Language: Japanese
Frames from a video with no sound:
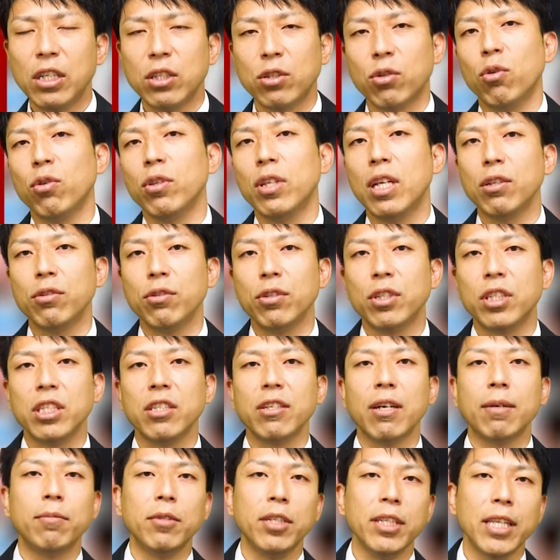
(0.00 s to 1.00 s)
そんなのうち
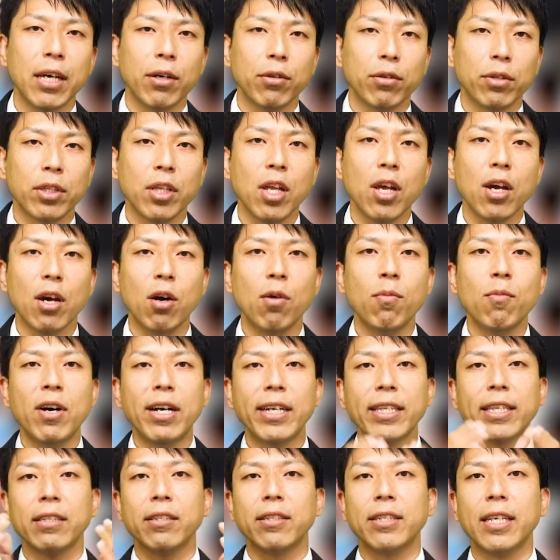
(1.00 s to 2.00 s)
には無理だよって思
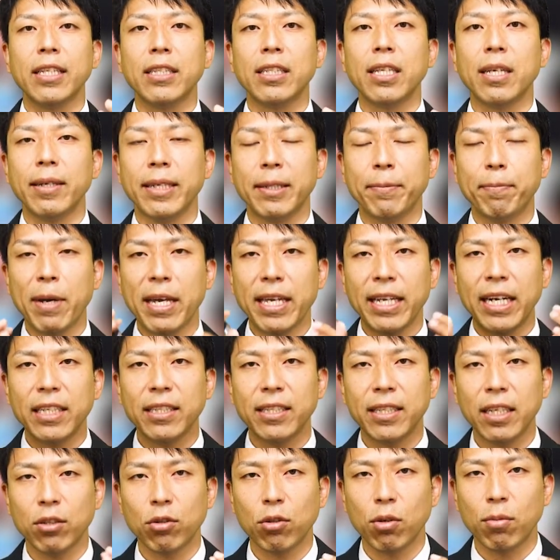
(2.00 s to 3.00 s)
われてる先生いっぱいいらっ
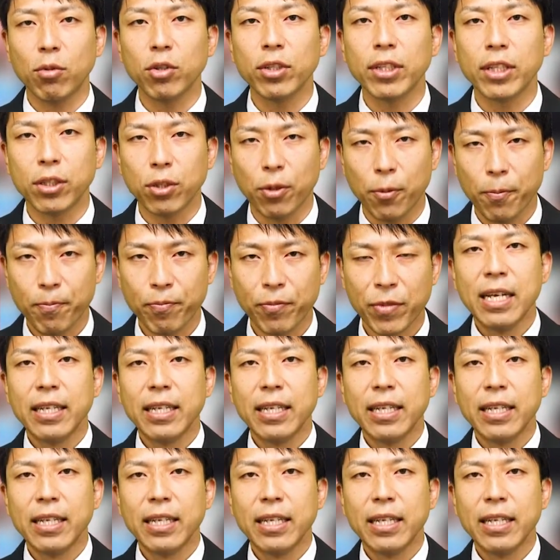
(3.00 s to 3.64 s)
しゃると思うんですよ。